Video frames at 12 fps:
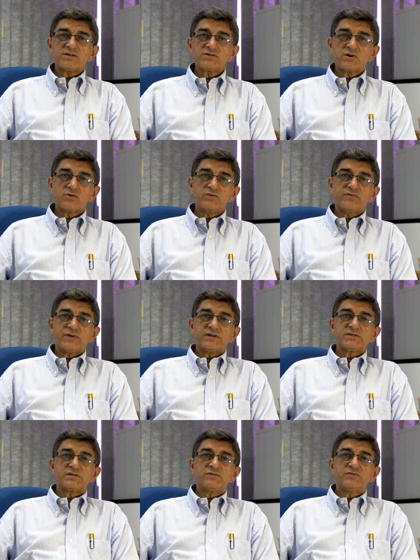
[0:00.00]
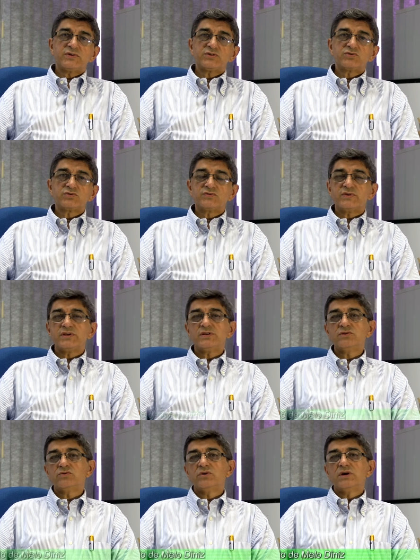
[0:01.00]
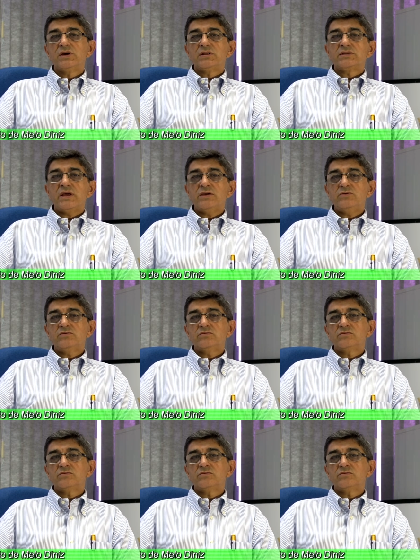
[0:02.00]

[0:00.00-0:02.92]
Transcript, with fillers: caso da conferência infanto-juvenil, tem um, um,